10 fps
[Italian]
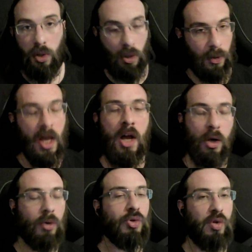No,
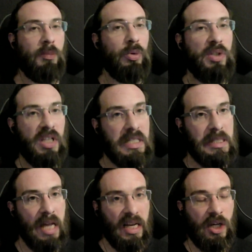loro sono
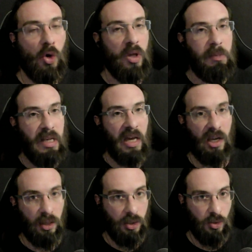multinazionali con i
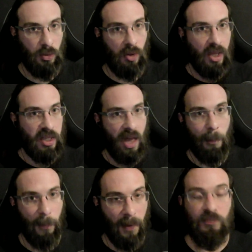miliardi sotto le
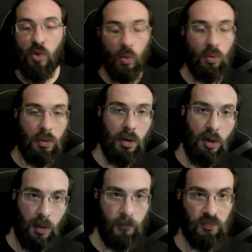chiappe, tu
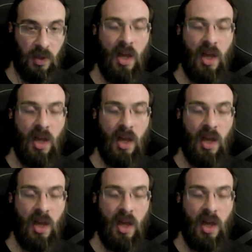no.